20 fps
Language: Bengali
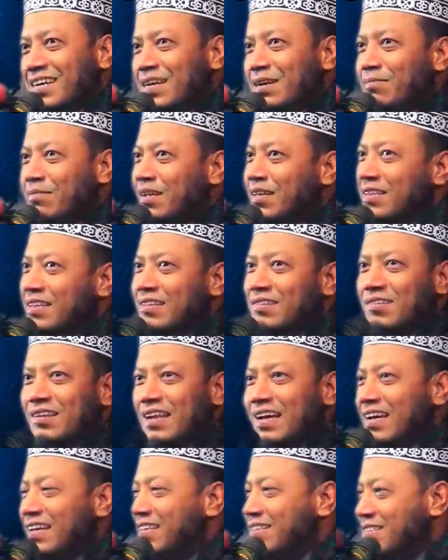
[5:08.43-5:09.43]
এমনিতে তো
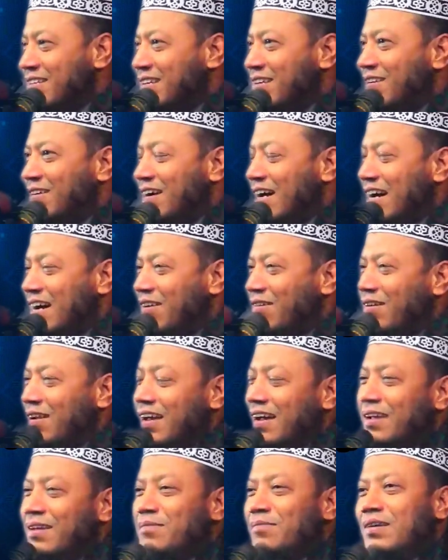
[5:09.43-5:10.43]
লাইন ছিল আরও
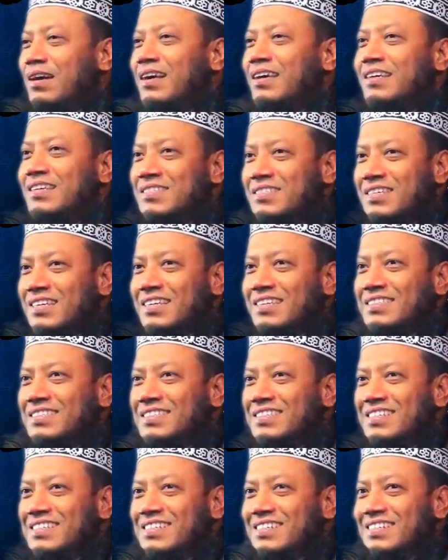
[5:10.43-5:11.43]
লাইন বাড়িয়েছে
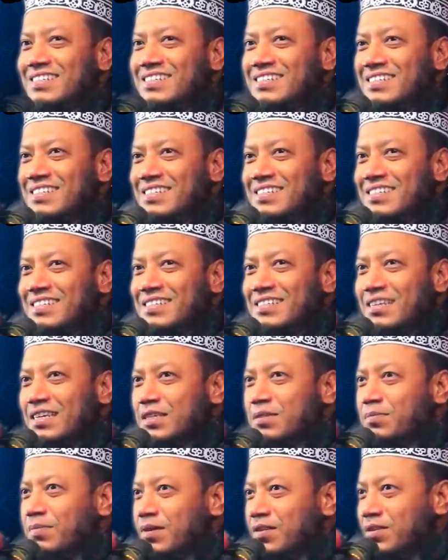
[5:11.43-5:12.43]

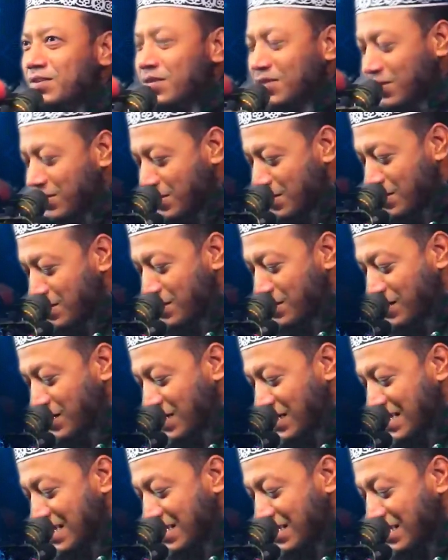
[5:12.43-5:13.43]
শেষ পর্যন্ত
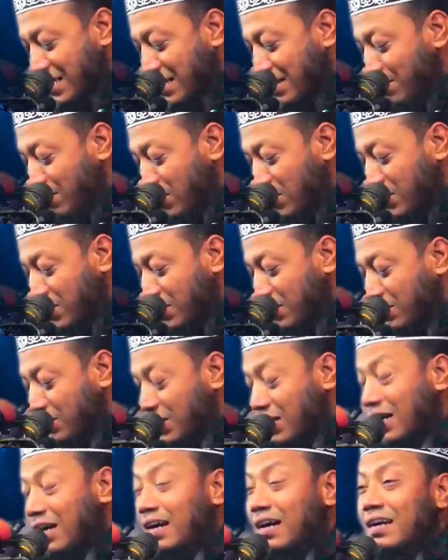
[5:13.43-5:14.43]
শান্তিকে বলছে
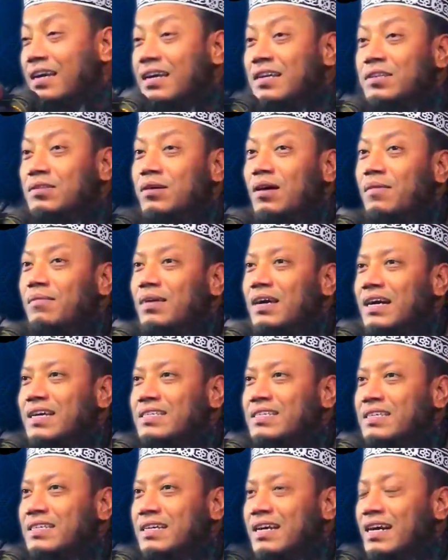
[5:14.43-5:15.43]
কোথায় এই তো আমি
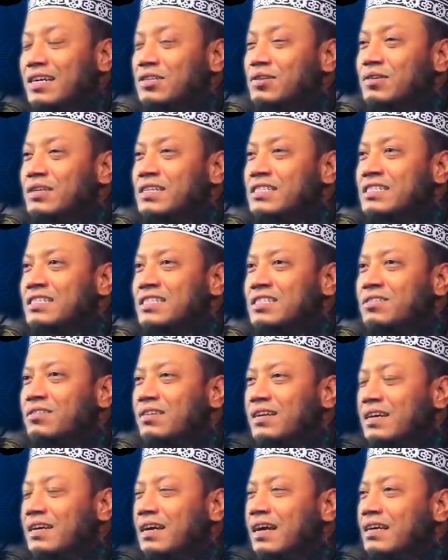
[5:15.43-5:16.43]
আসি আসো
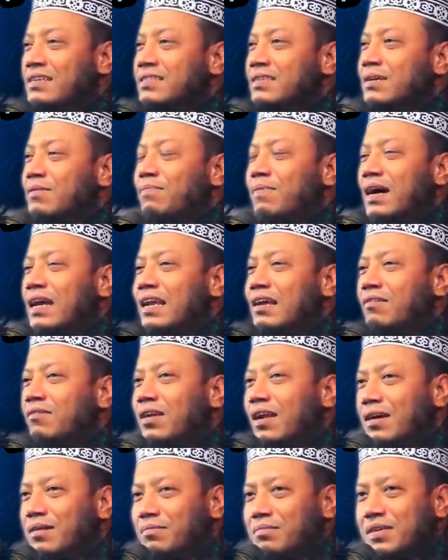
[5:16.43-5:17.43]
স্টেশনে আজকে
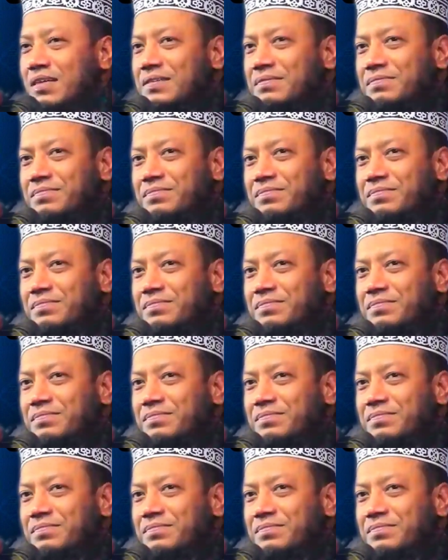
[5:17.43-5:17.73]
পালানো লাগবে